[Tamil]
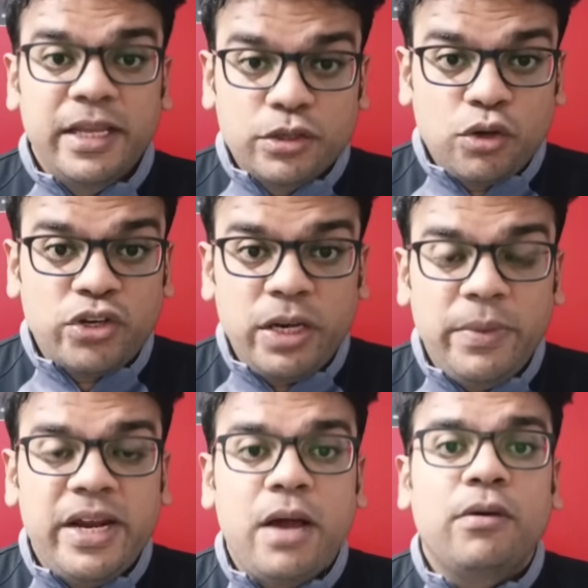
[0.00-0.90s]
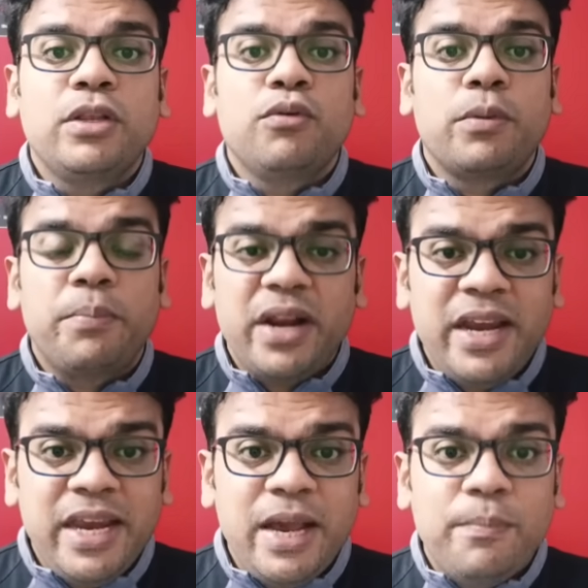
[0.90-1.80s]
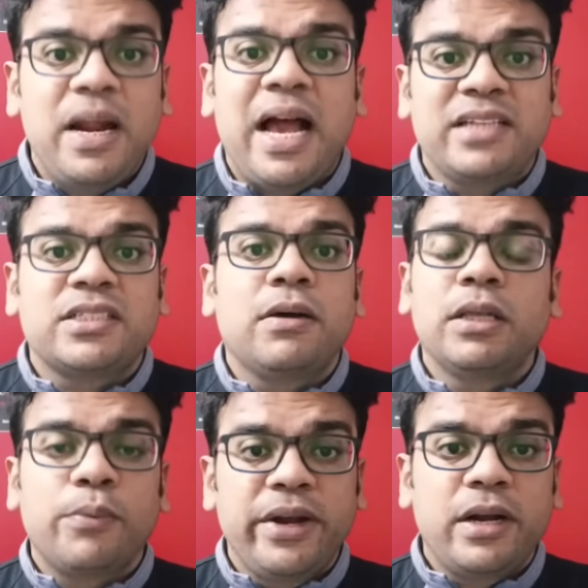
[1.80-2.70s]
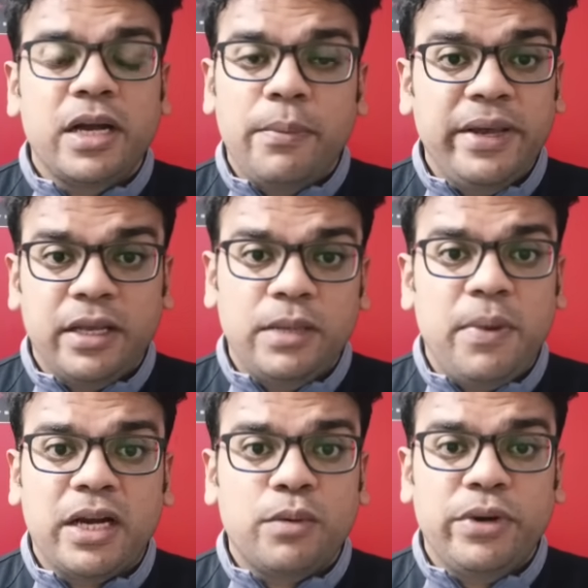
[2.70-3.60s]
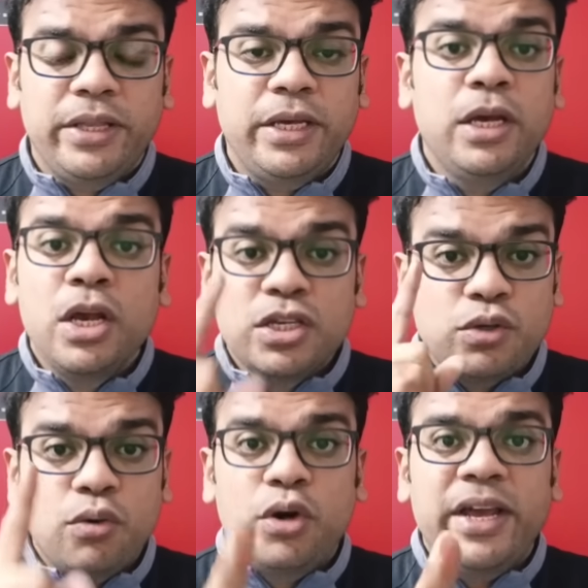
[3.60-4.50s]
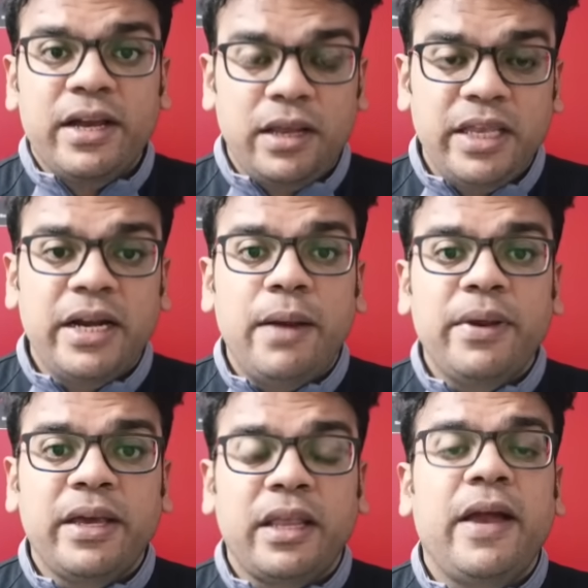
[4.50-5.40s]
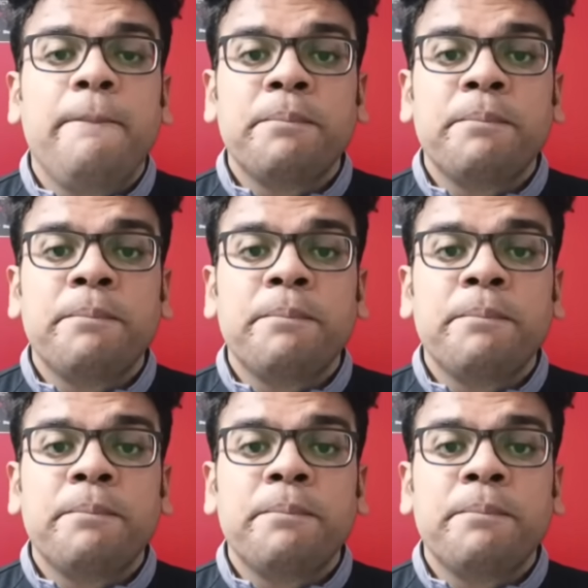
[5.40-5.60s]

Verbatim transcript: இது சோஷியல் மீடியா வந்து ஒரு பெரிய பிளாஸ்ட்டாக வந்து போயிட்டுருக்கு அப்படிங்கிறது பார்க்க முடியுது ஸோ உங்களுடைய கருத்து என்ன அப்படிங்கிறத